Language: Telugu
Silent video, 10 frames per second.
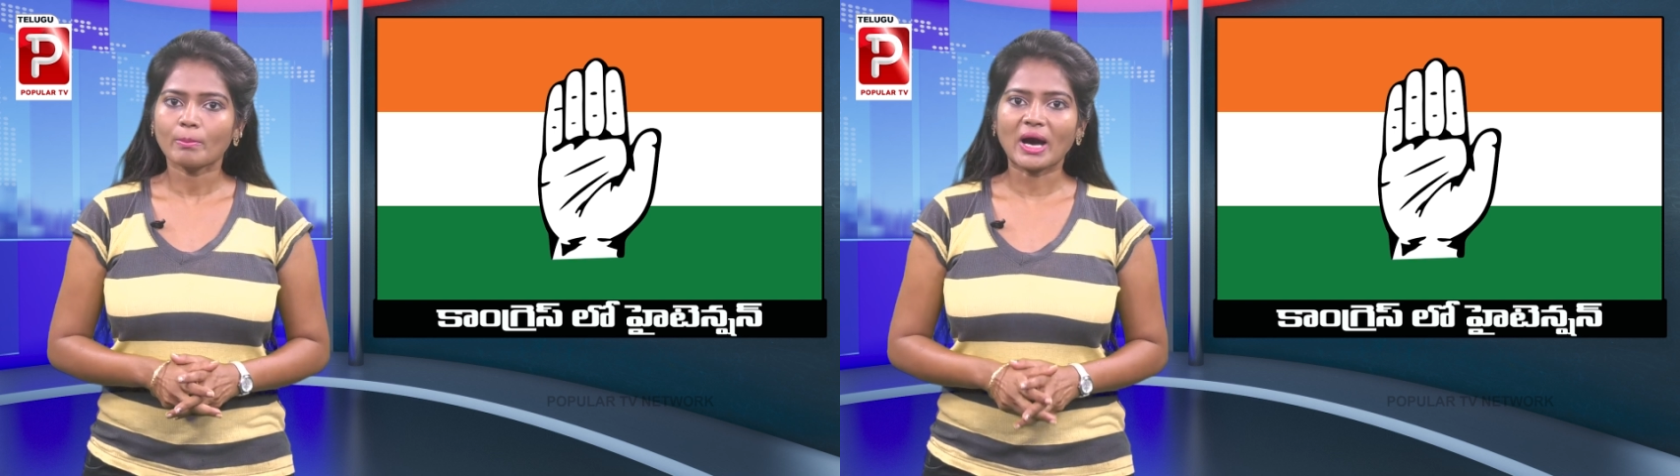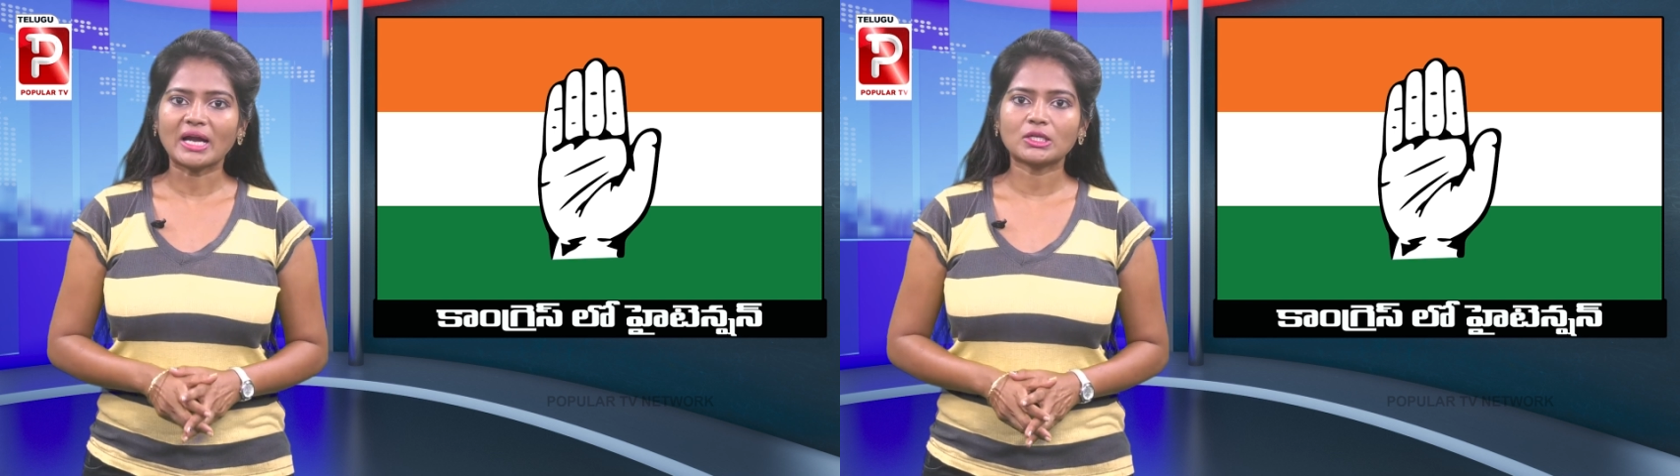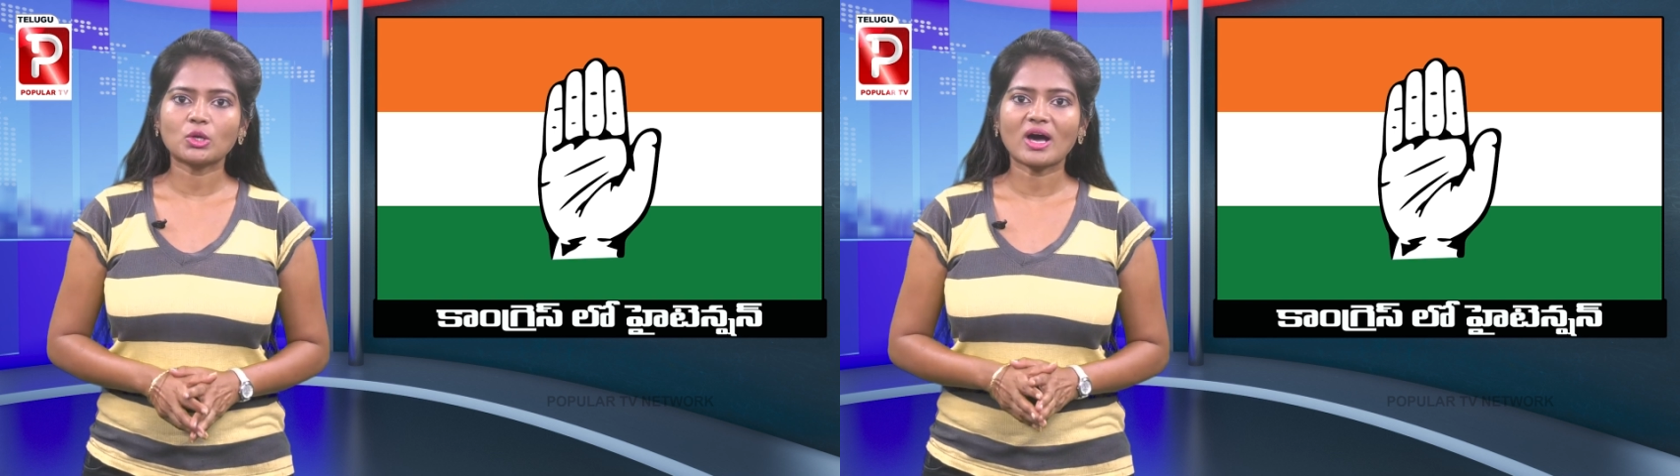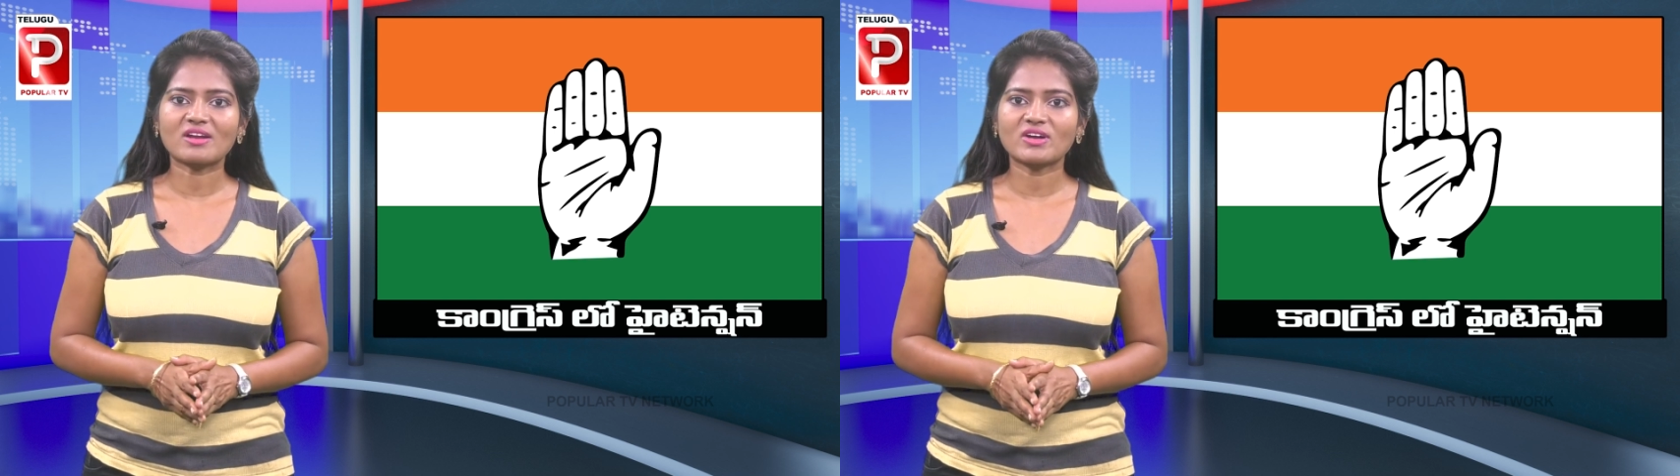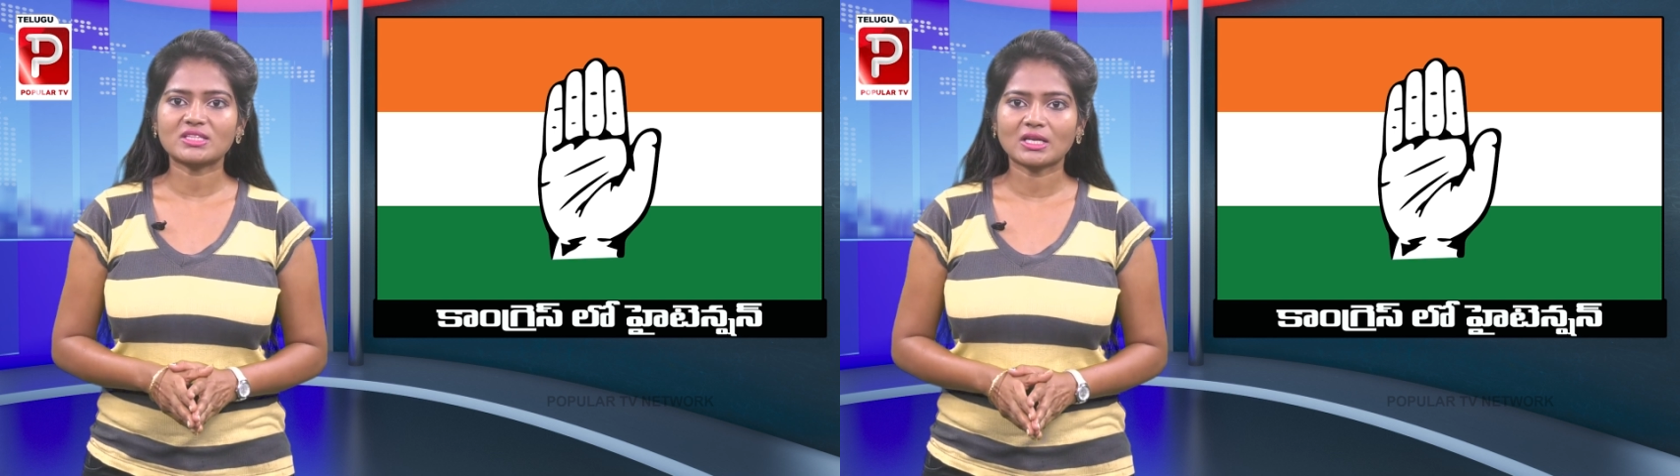పార్టీలు
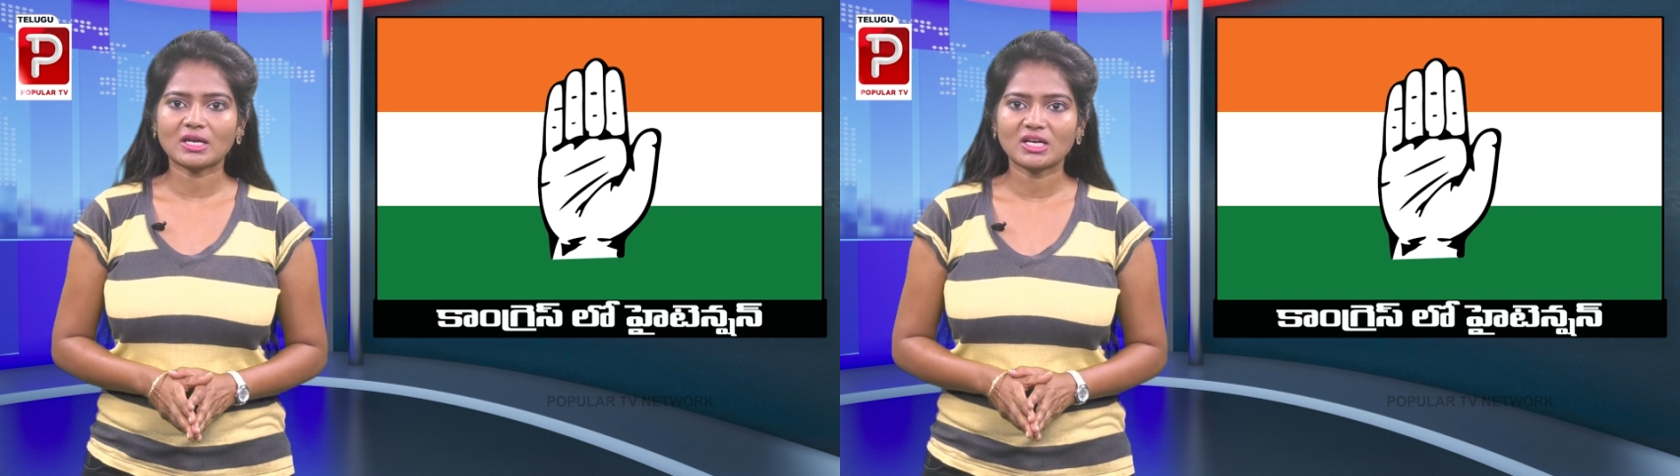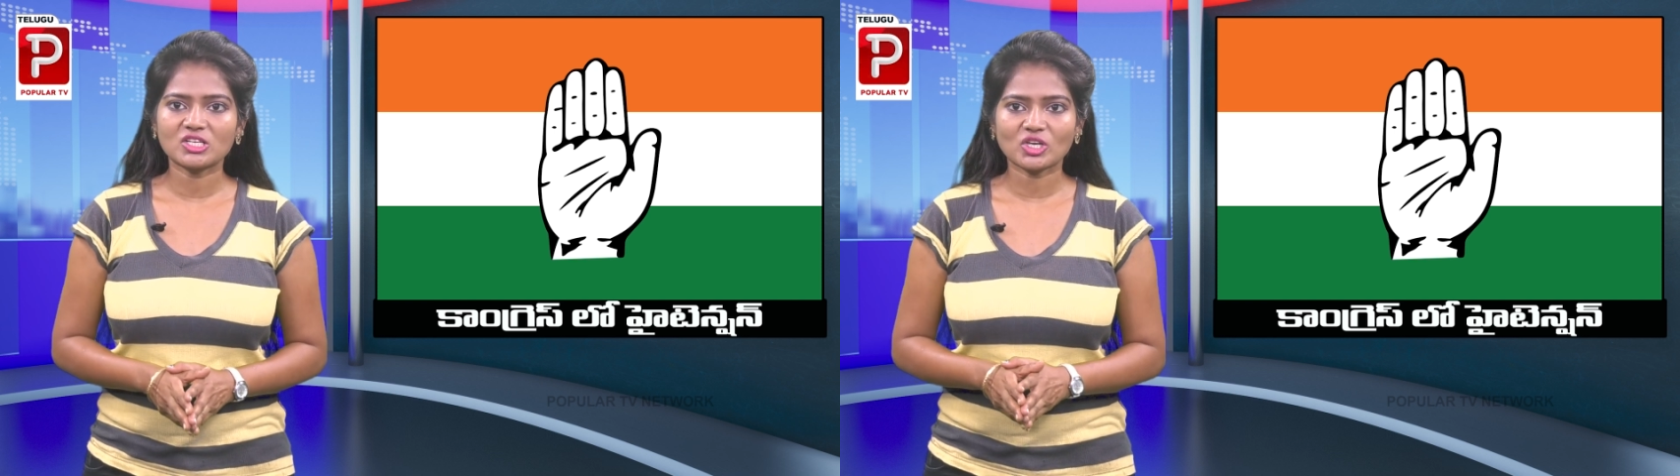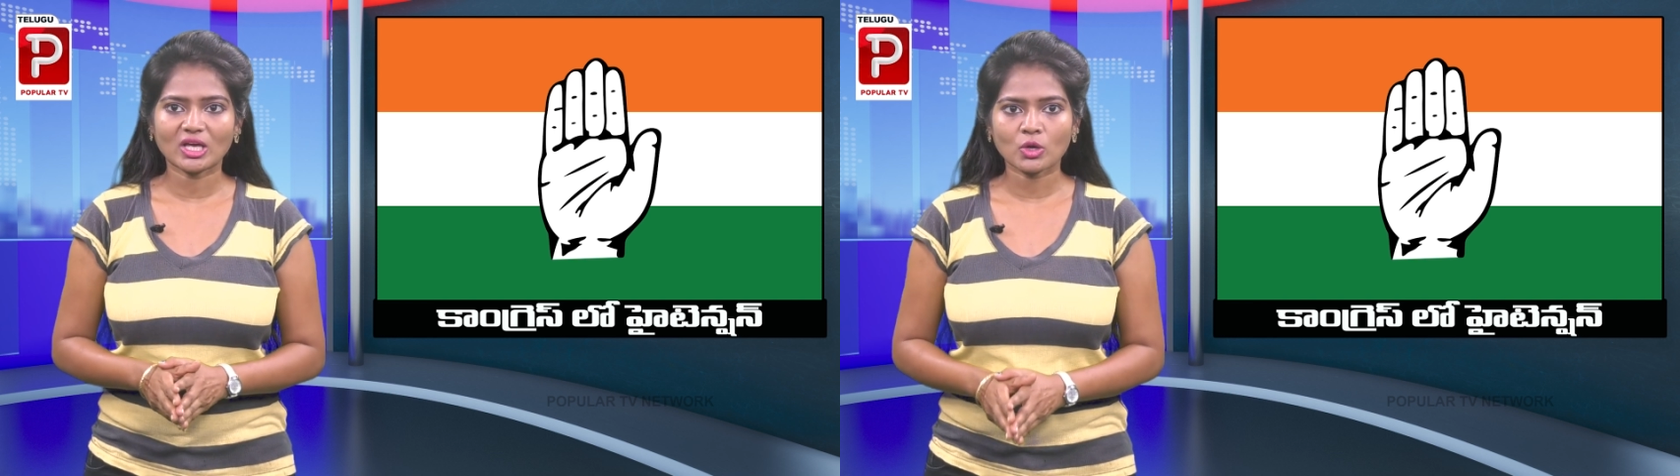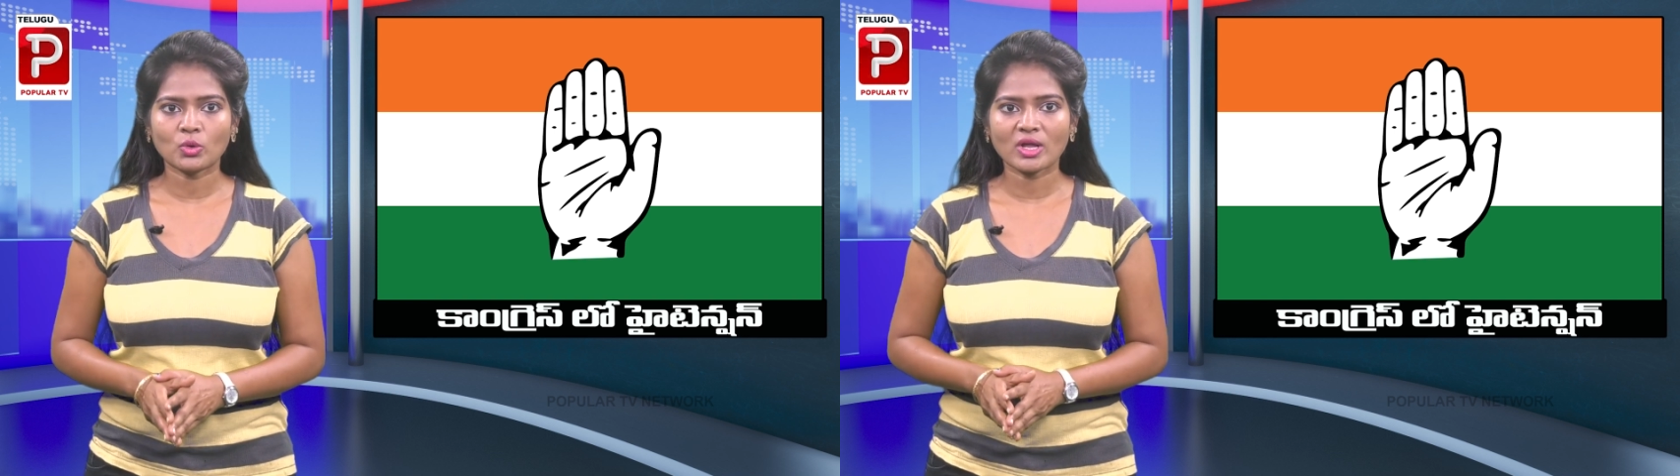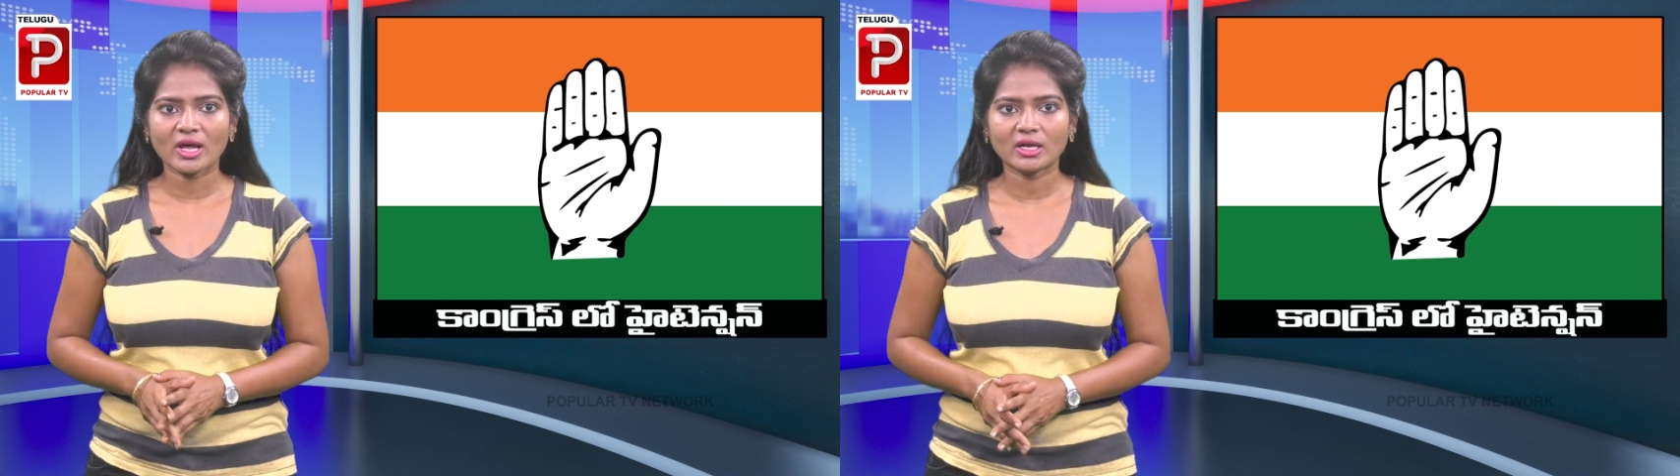హరివర్ధన్ రెడ్డి
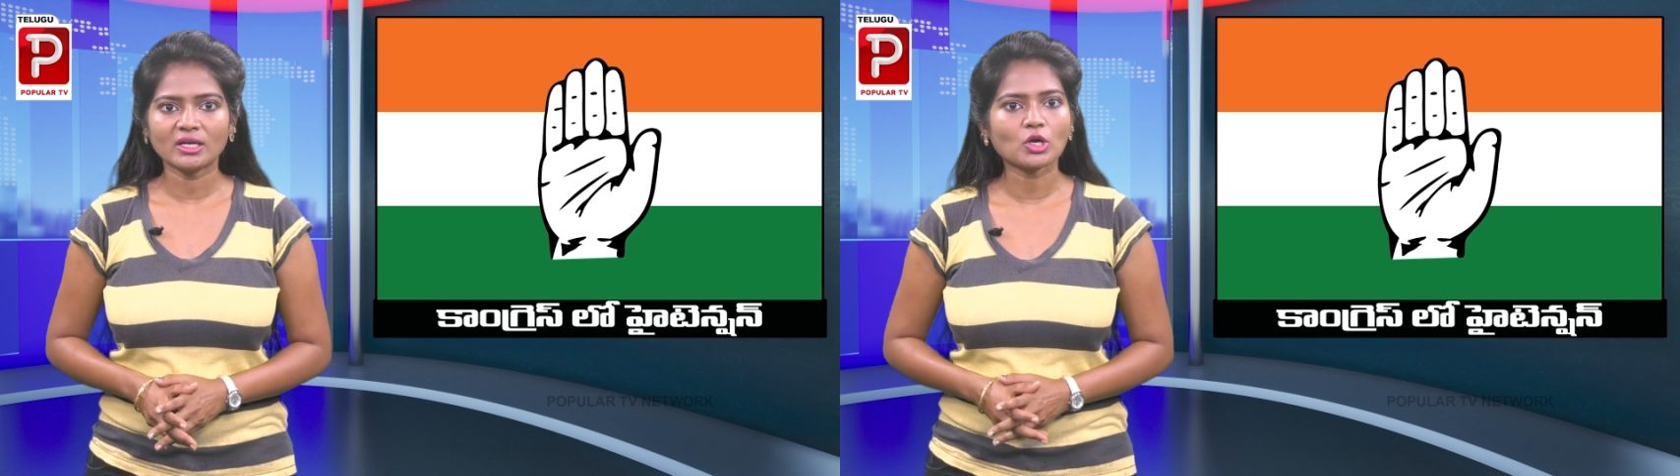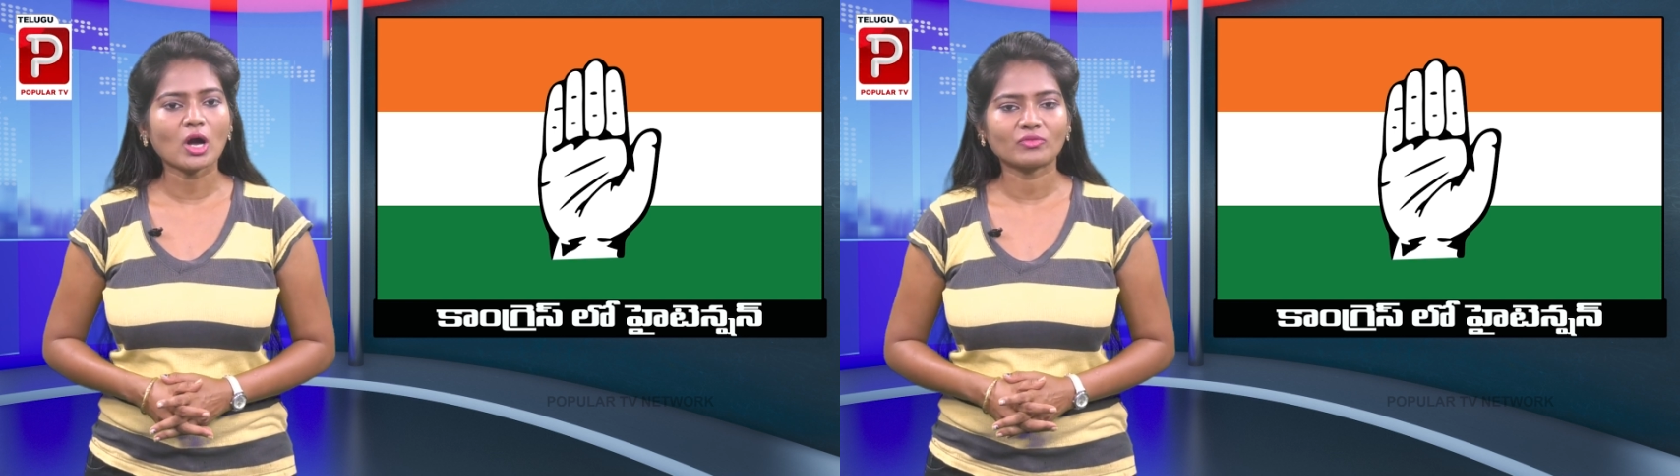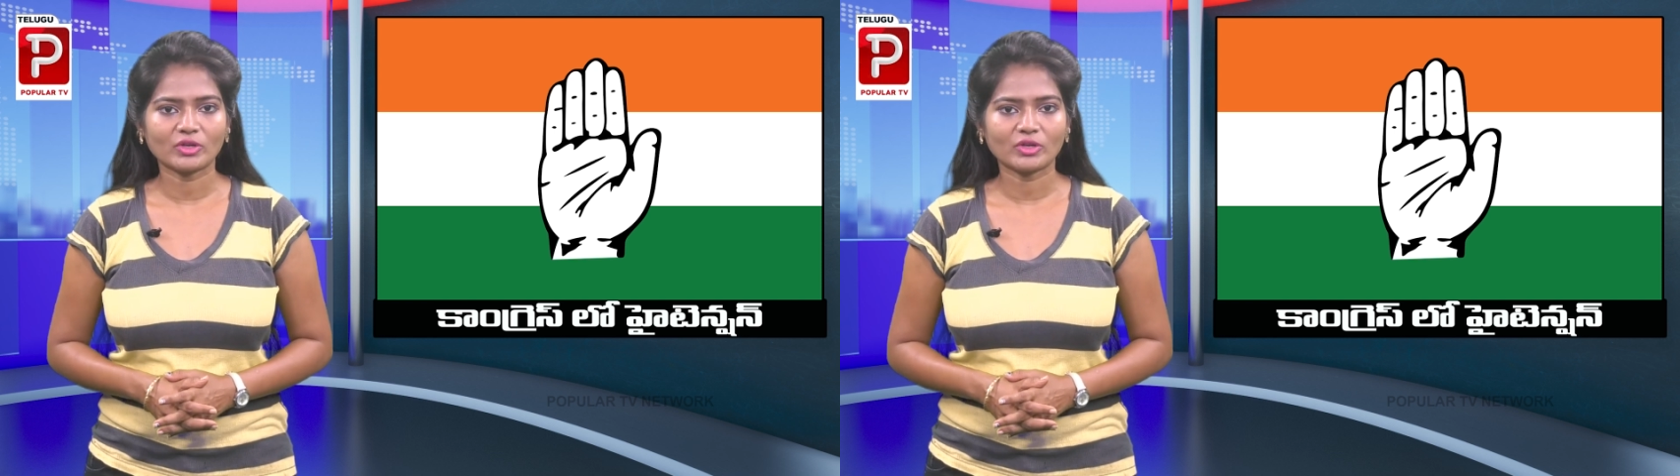చేరనున్నారని టాక్